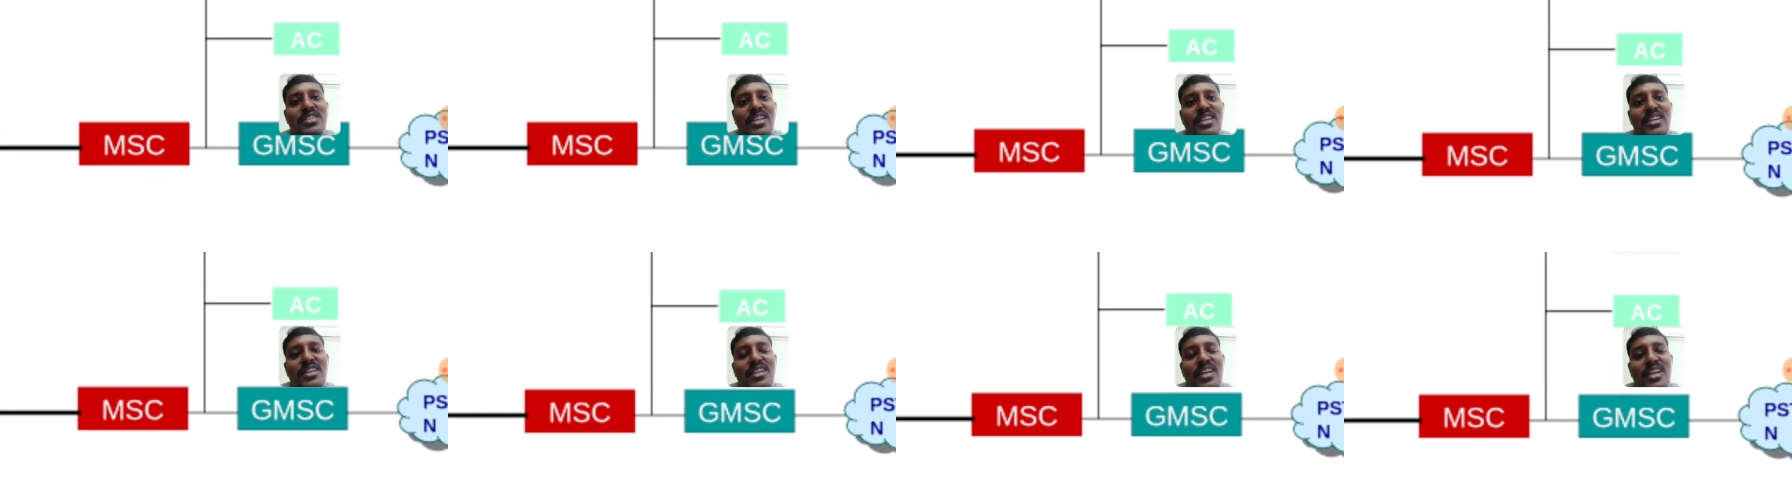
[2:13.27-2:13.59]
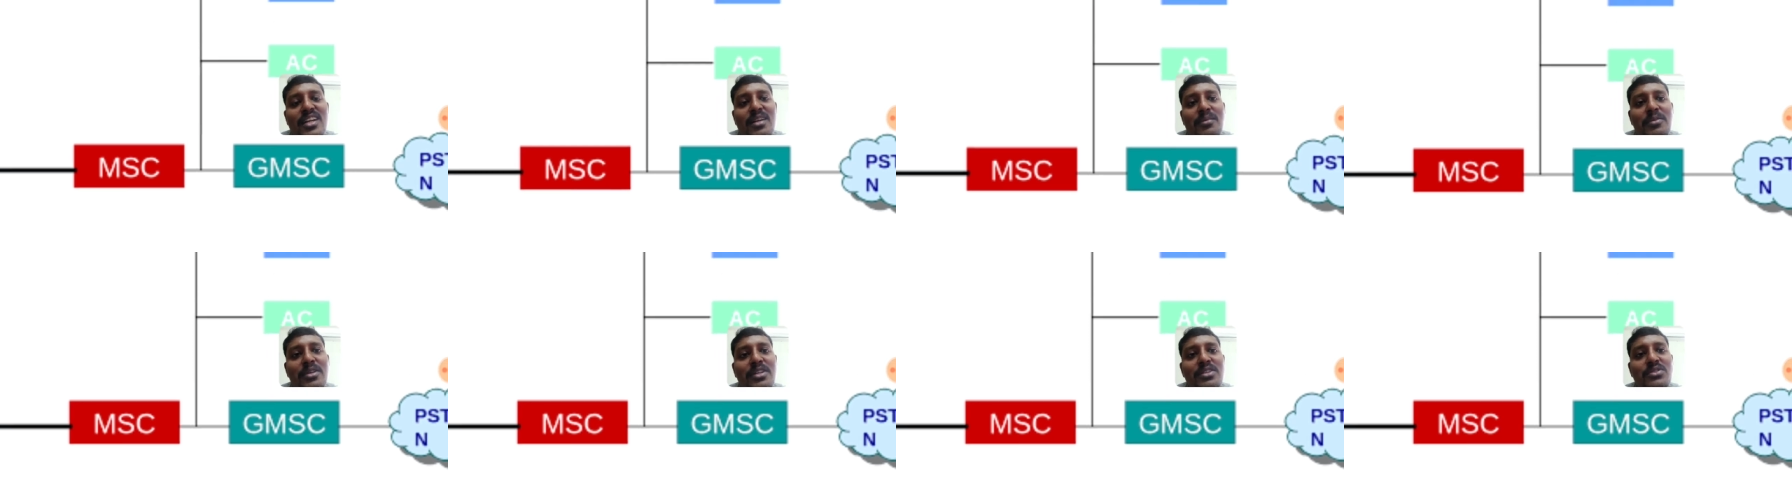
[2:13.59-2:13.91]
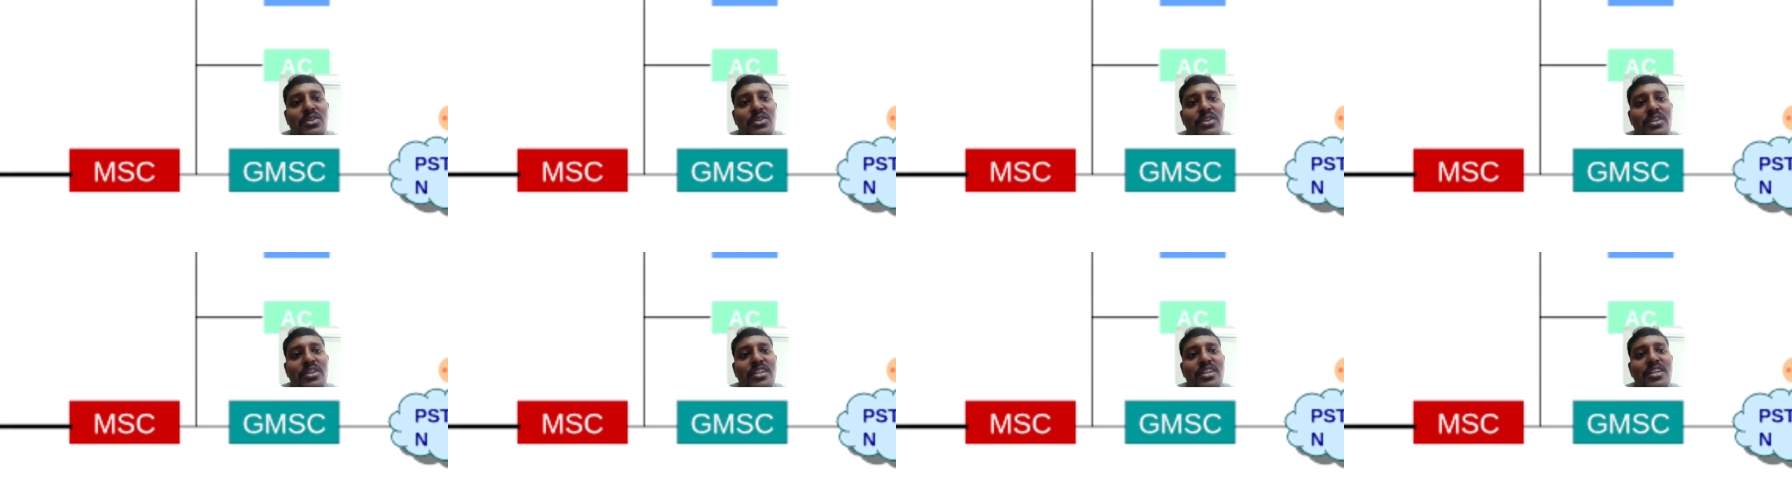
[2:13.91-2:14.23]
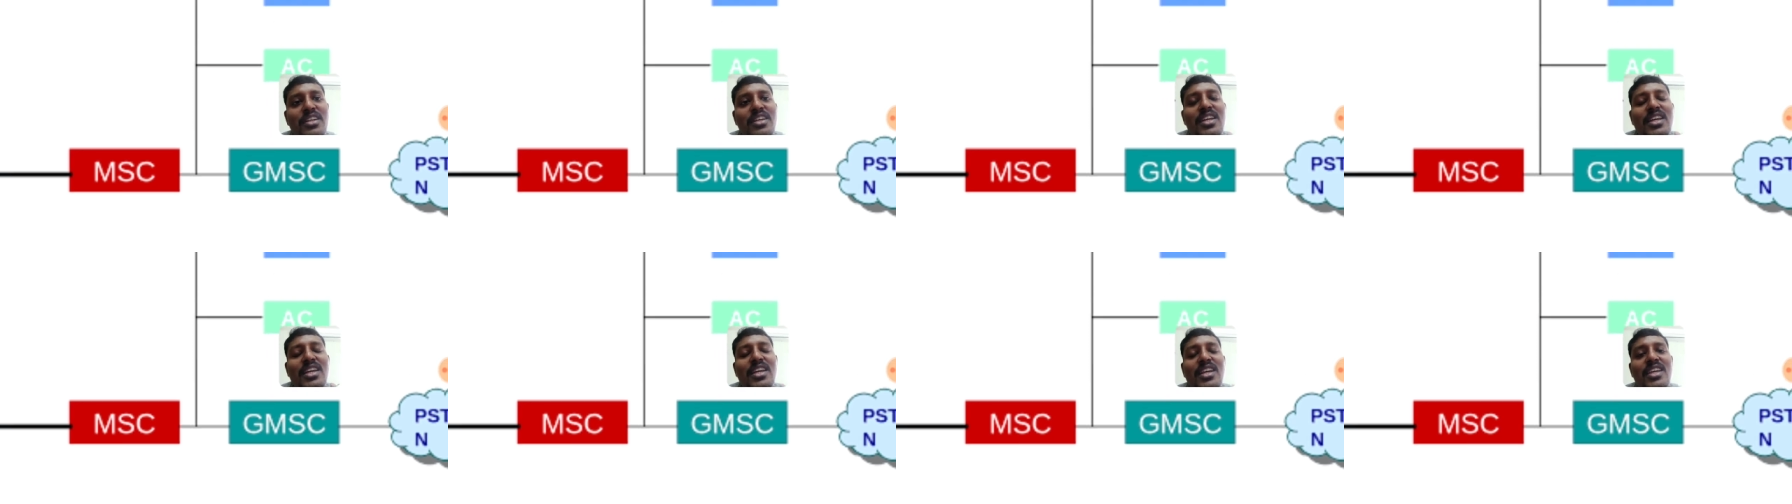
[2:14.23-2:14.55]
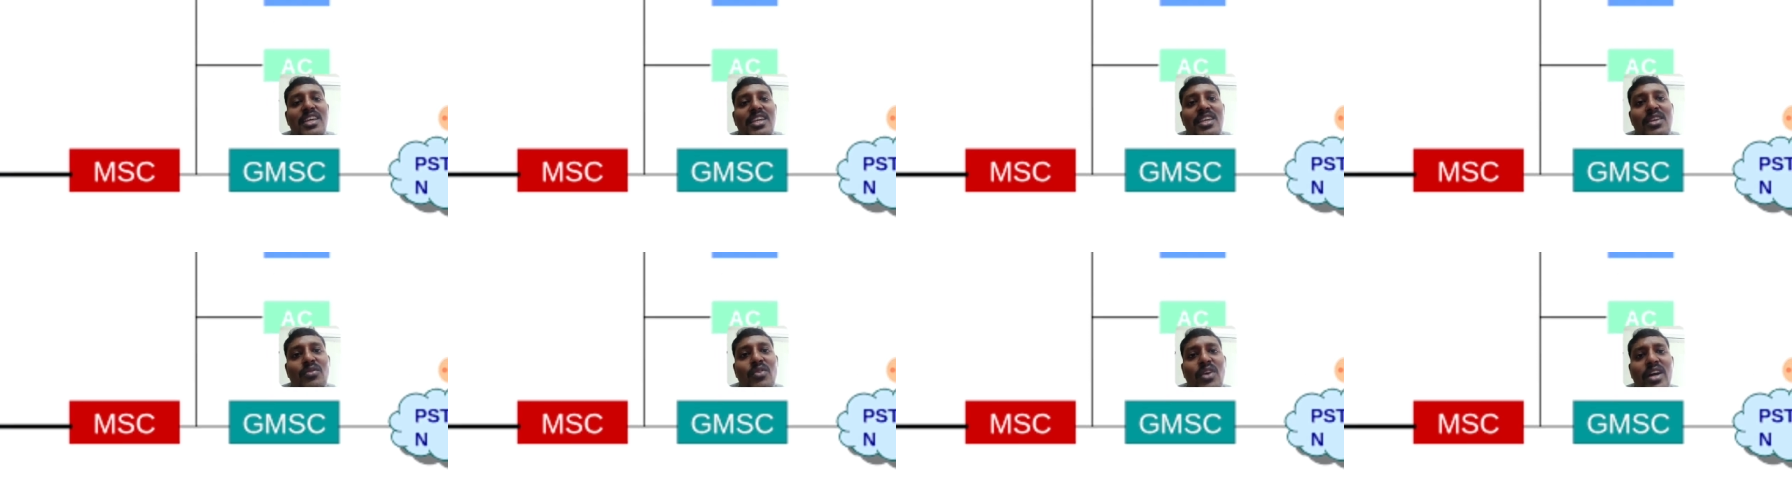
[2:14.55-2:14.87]
சென்டர் அப்படின்னு சொல்லிட்டு
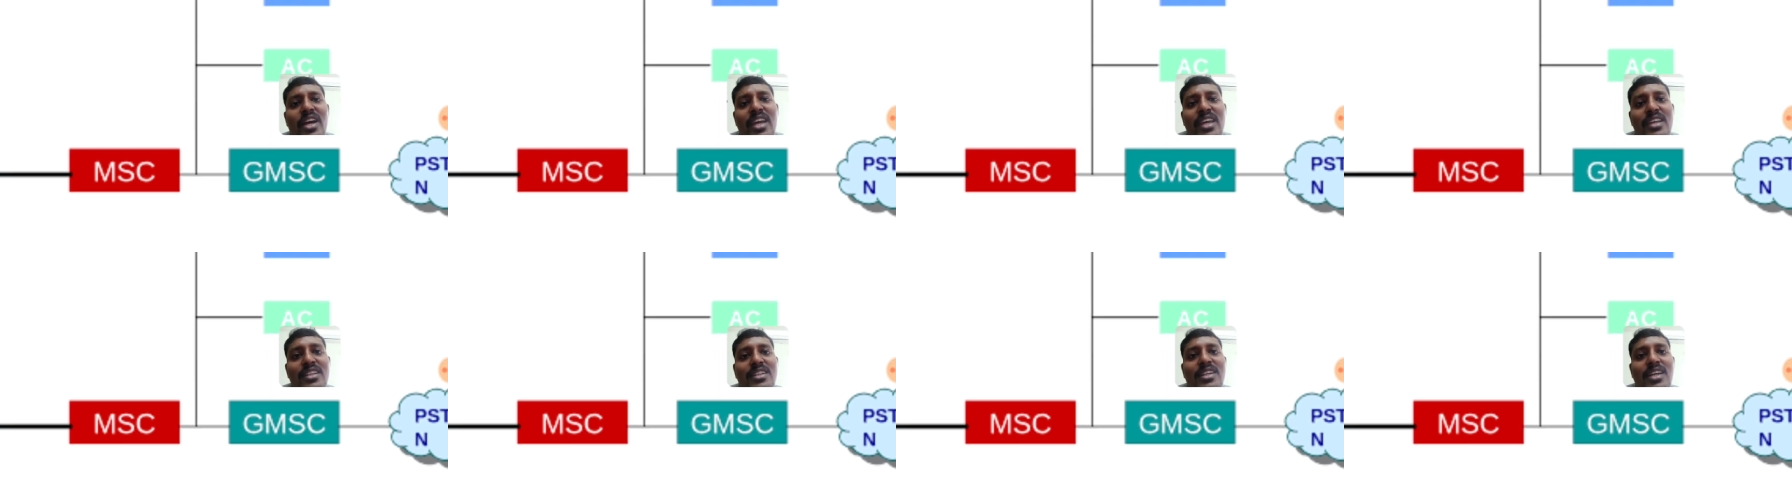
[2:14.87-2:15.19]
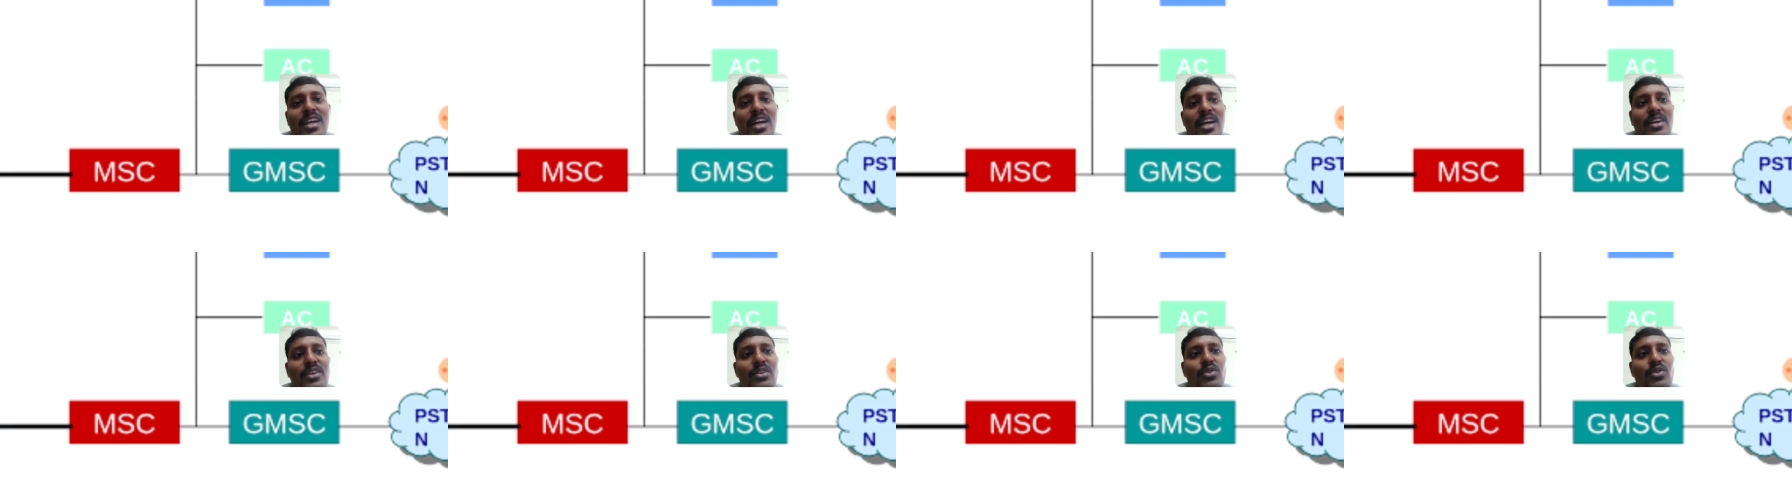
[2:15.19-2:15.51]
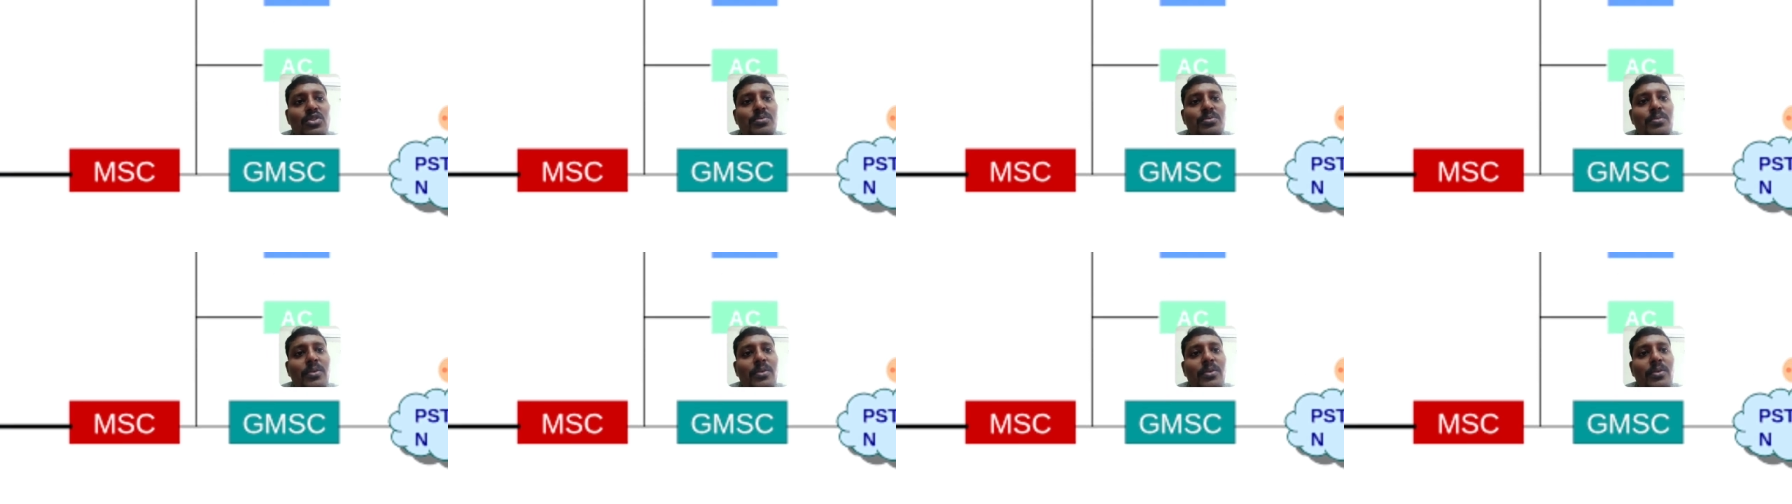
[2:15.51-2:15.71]
இவங்க எதுக்காக யூஸ்